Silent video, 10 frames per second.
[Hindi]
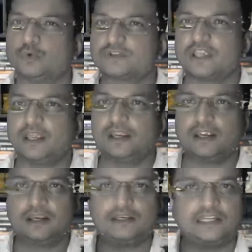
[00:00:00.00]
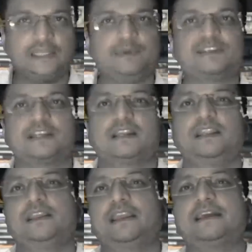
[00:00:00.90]
रूस के टीवी चैनल
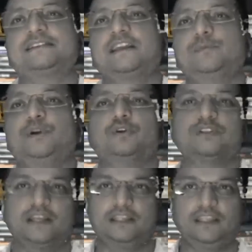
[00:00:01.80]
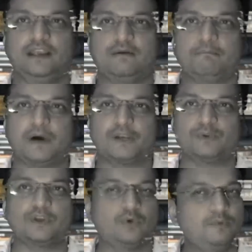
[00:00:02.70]
ने एक ऐसा ही वीडियो जारी किया
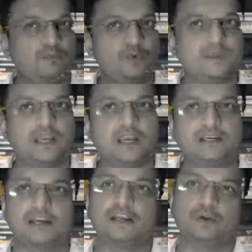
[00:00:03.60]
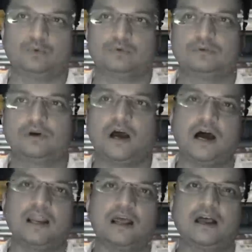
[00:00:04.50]
मानो ये कोई मूवी का ट्रेलर हो
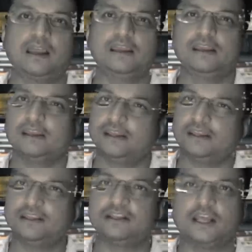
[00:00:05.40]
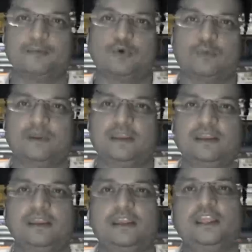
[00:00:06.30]
आ रहा है इन गर्मियों में
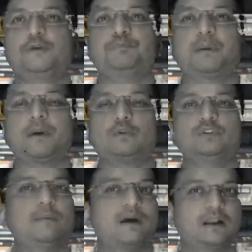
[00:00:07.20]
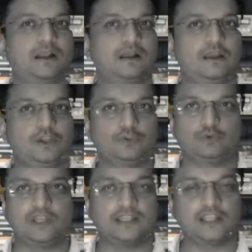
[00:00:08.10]
एक परमाणु धमाका
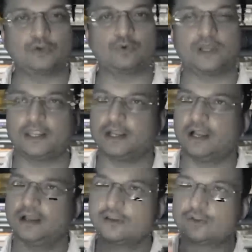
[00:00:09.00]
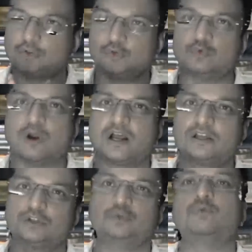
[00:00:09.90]
जो लंदन को करेगा धुआं
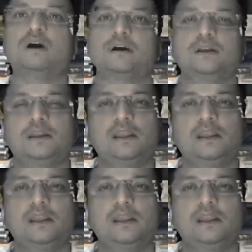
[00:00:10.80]
धुआं